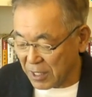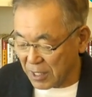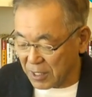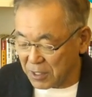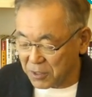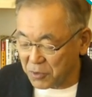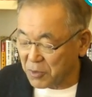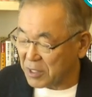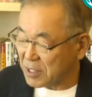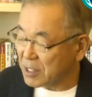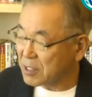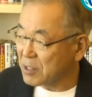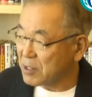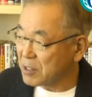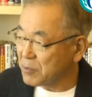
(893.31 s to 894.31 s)
原因と
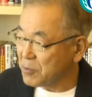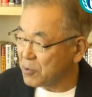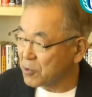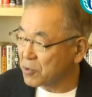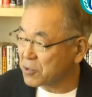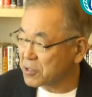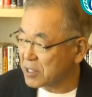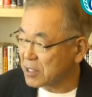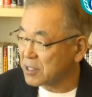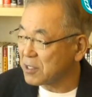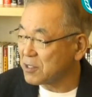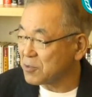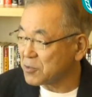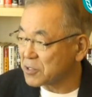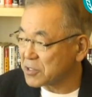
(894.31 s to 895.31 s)
は起こったけ
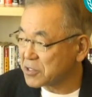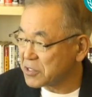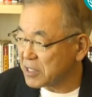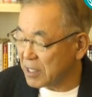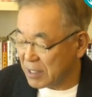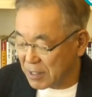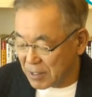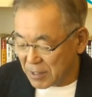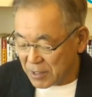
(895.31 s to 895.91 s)
れどもですね